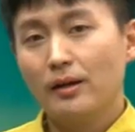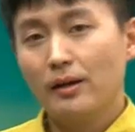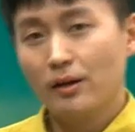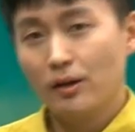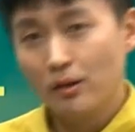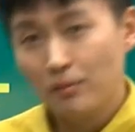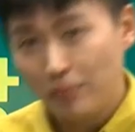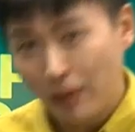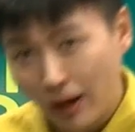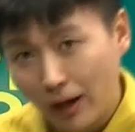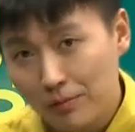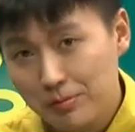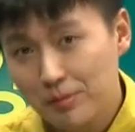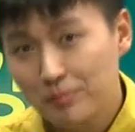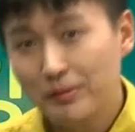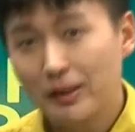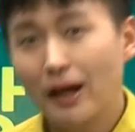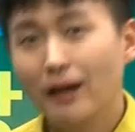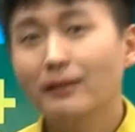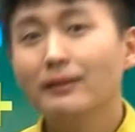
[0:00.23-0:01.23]
여러분
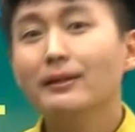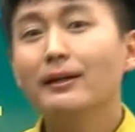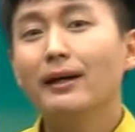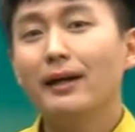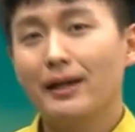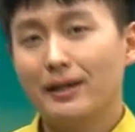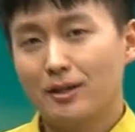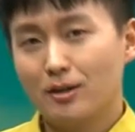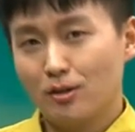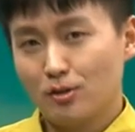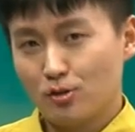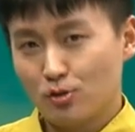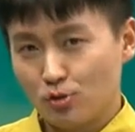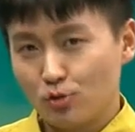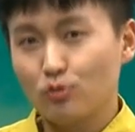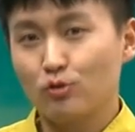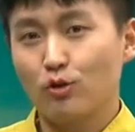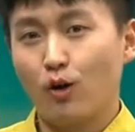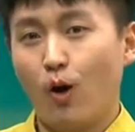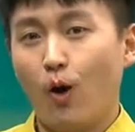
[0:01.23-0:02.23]
반갑습니다. 해커스
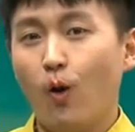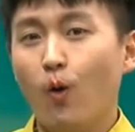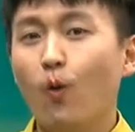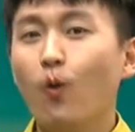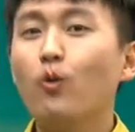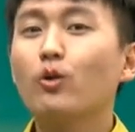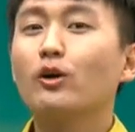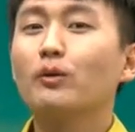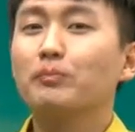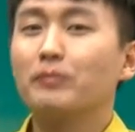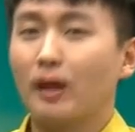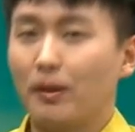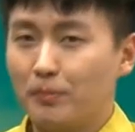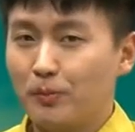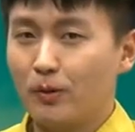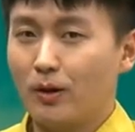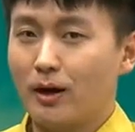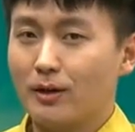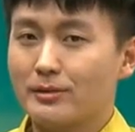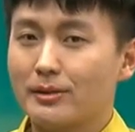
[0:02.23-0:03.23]
중국어 5급
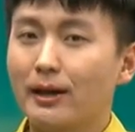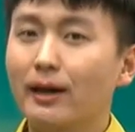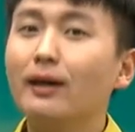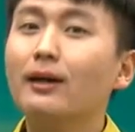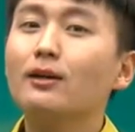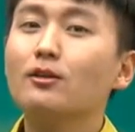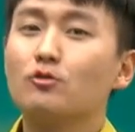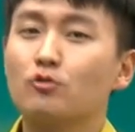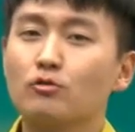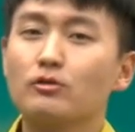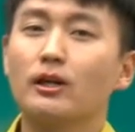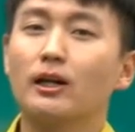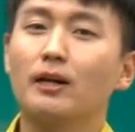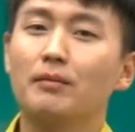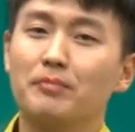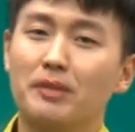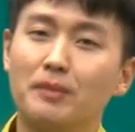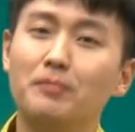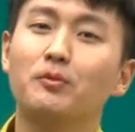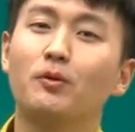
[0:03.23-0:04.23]
대표 강사
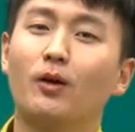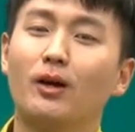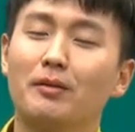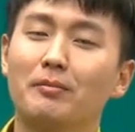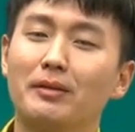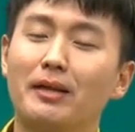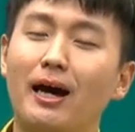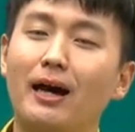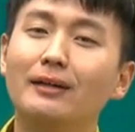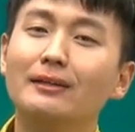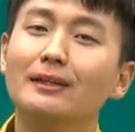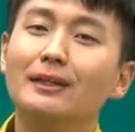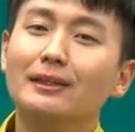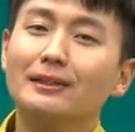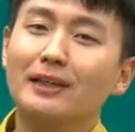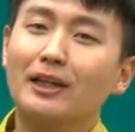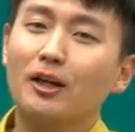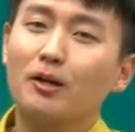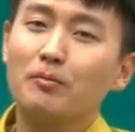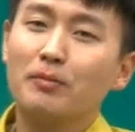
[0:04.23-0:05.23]
중절남 김동환입니다.
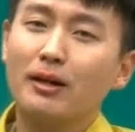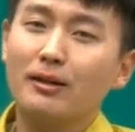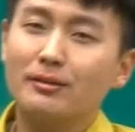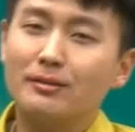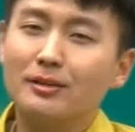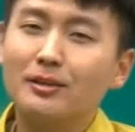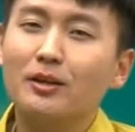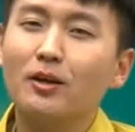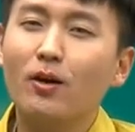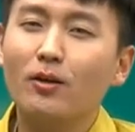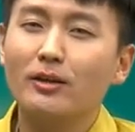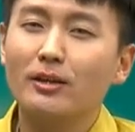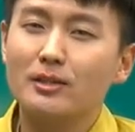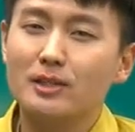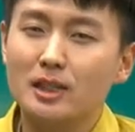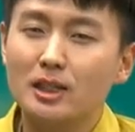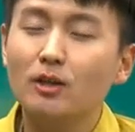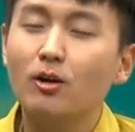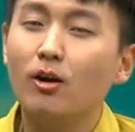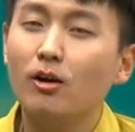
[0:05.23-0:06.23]
자 여러분께 드디어 이제
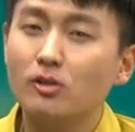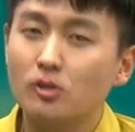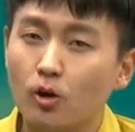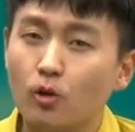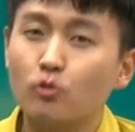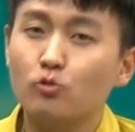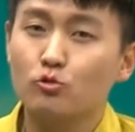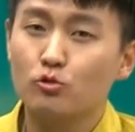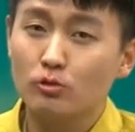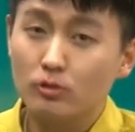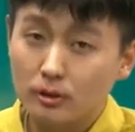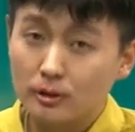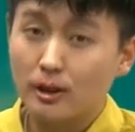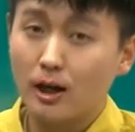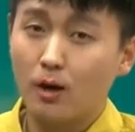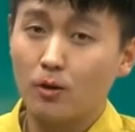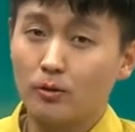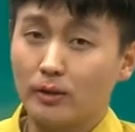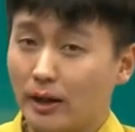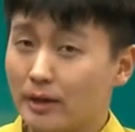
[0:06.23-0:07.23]
7월 적중
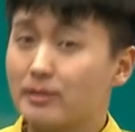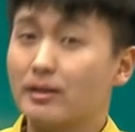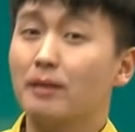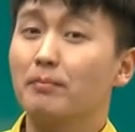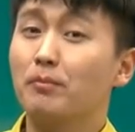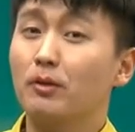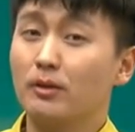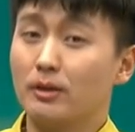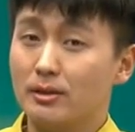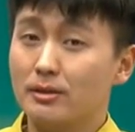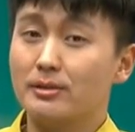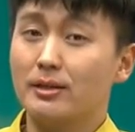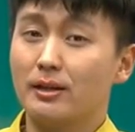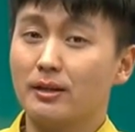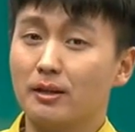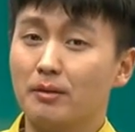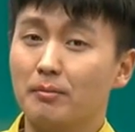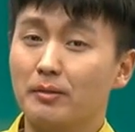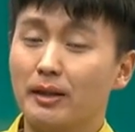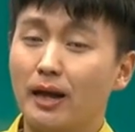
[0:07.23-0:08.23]
특강으로 다시 한번
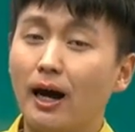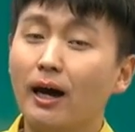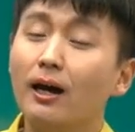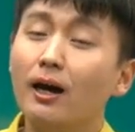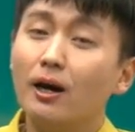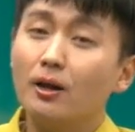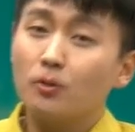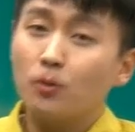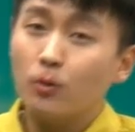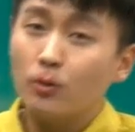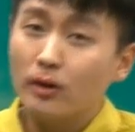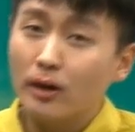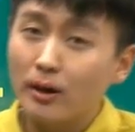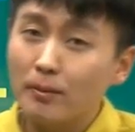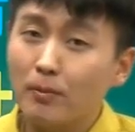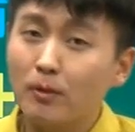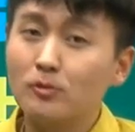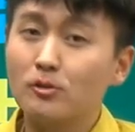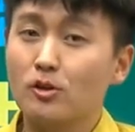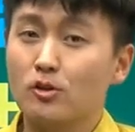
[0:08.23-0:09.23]
인사드립니다. 독해
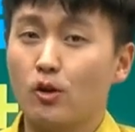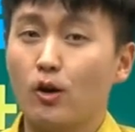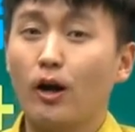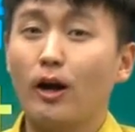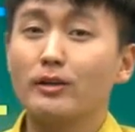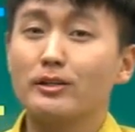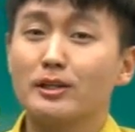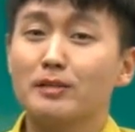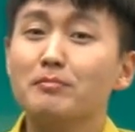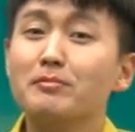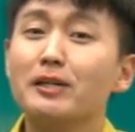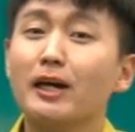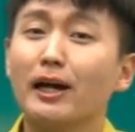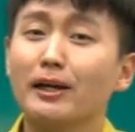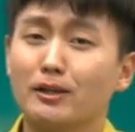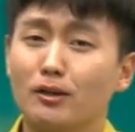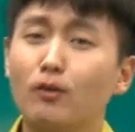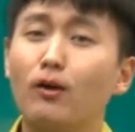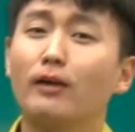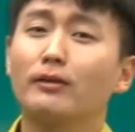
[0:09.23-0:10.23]
먼저 저랑과 침착에
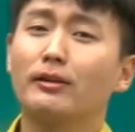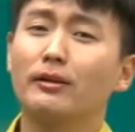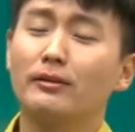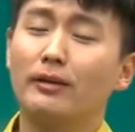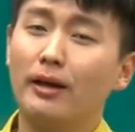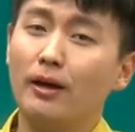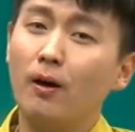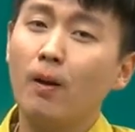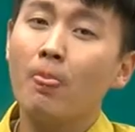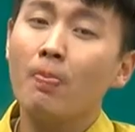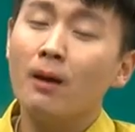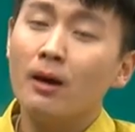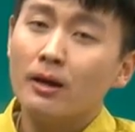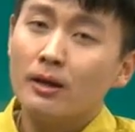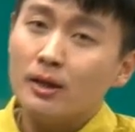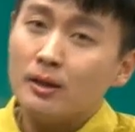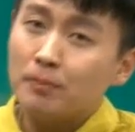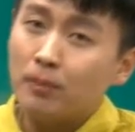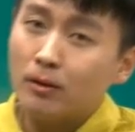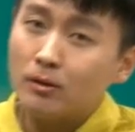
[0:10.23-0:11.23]
들어갈 텐데요.
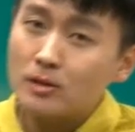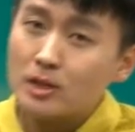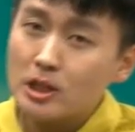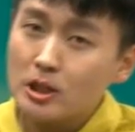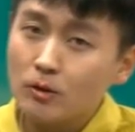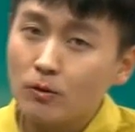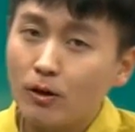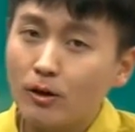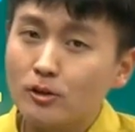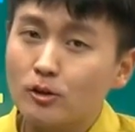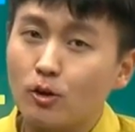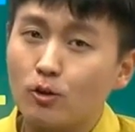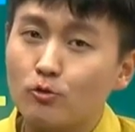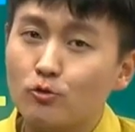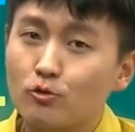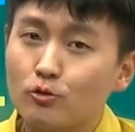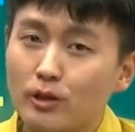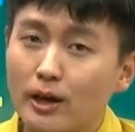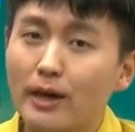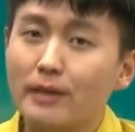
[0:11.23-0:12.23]
이번 7월
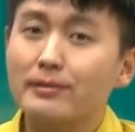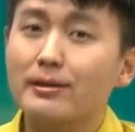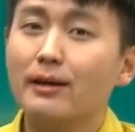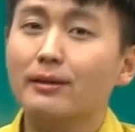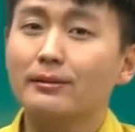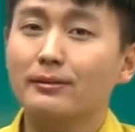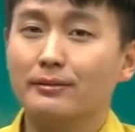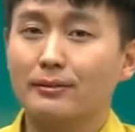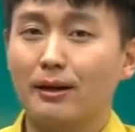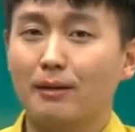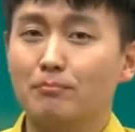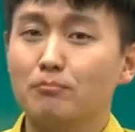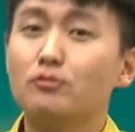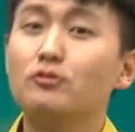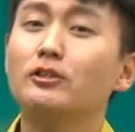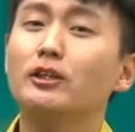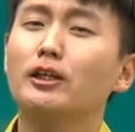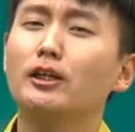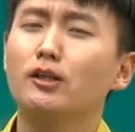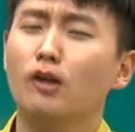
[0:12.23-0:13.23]
적중 예상 특강
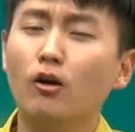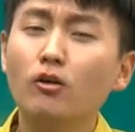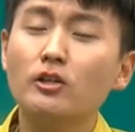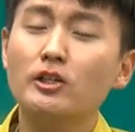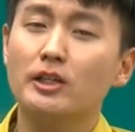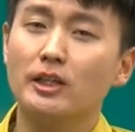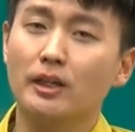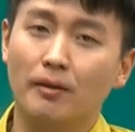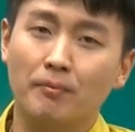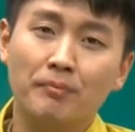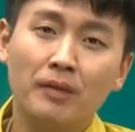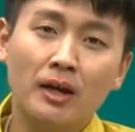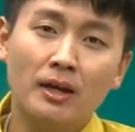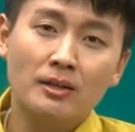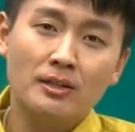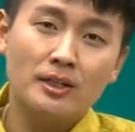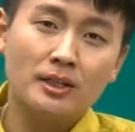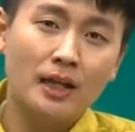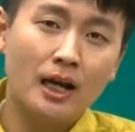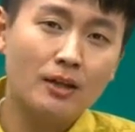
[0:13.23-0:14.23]
문제를 역시
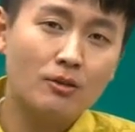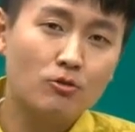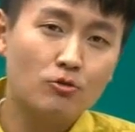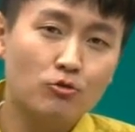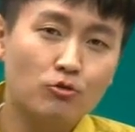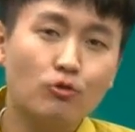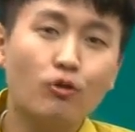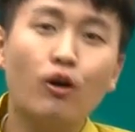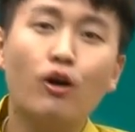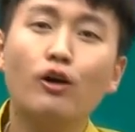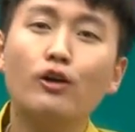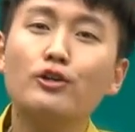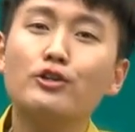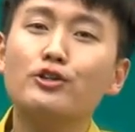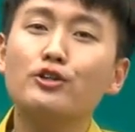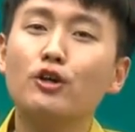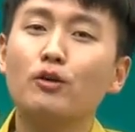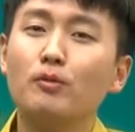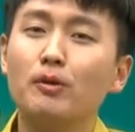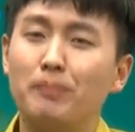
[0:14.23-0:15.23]
지난 6월
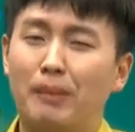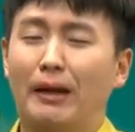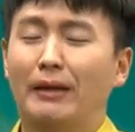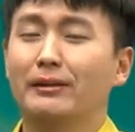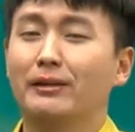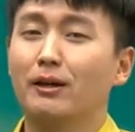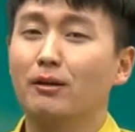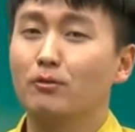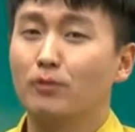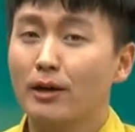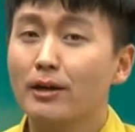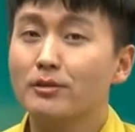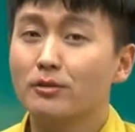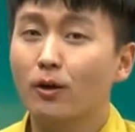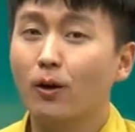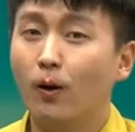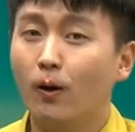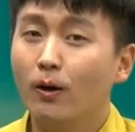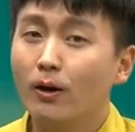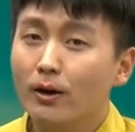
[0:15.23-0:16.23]
시험을 바탕으로
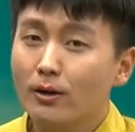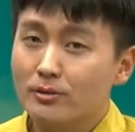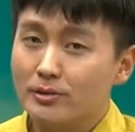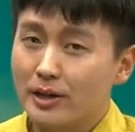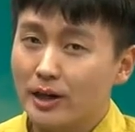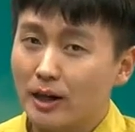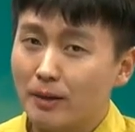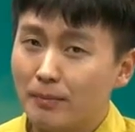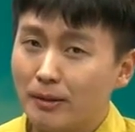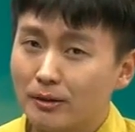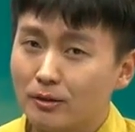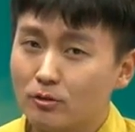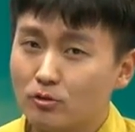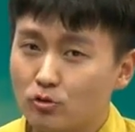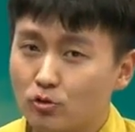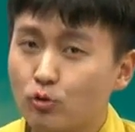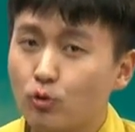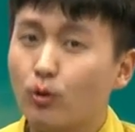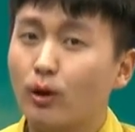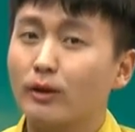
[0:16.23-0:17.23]
해서 제가 만든
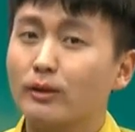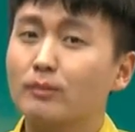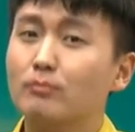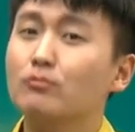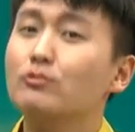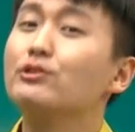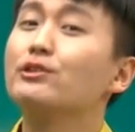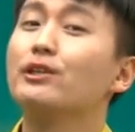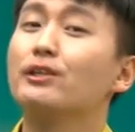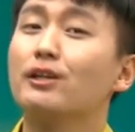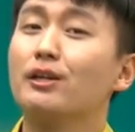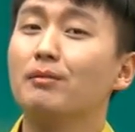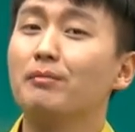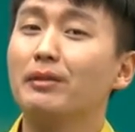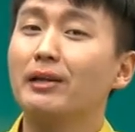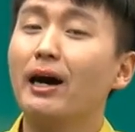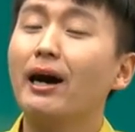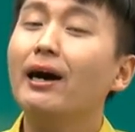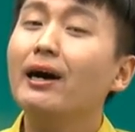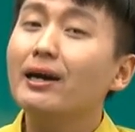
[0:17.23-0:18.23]
주옥 같은
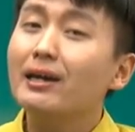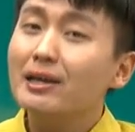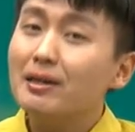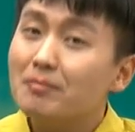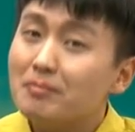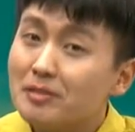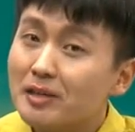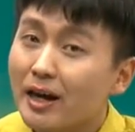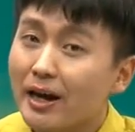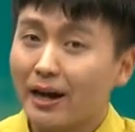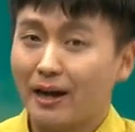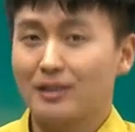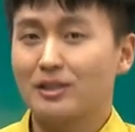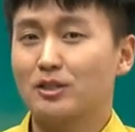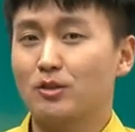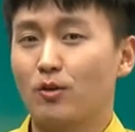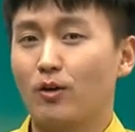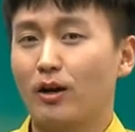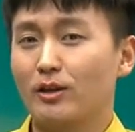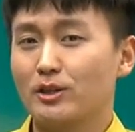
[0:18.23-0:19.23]
문제들입니다. 힘차게 같이
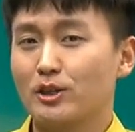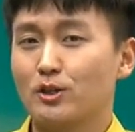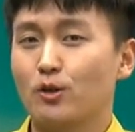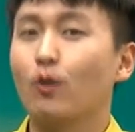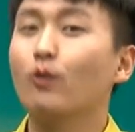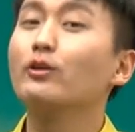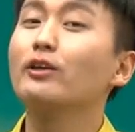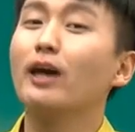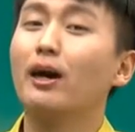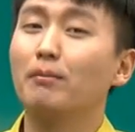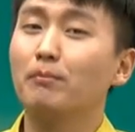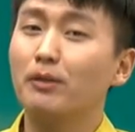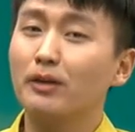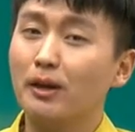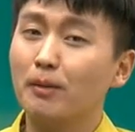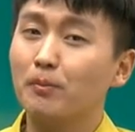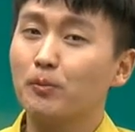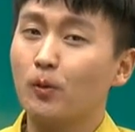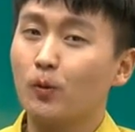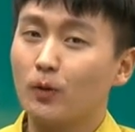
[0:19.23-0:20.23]
저랑 같이 정리 한번
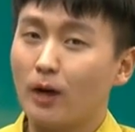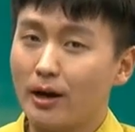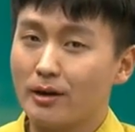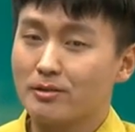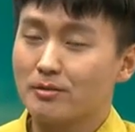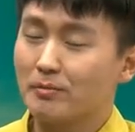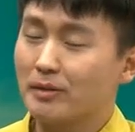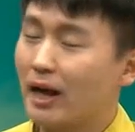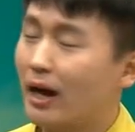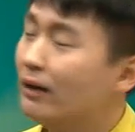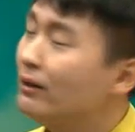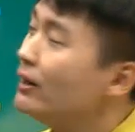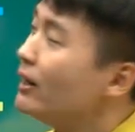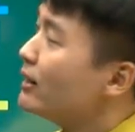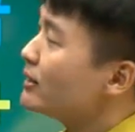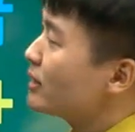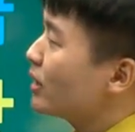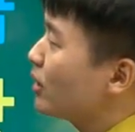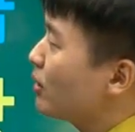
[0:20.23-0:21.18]
해보도록 하겠습니다. 자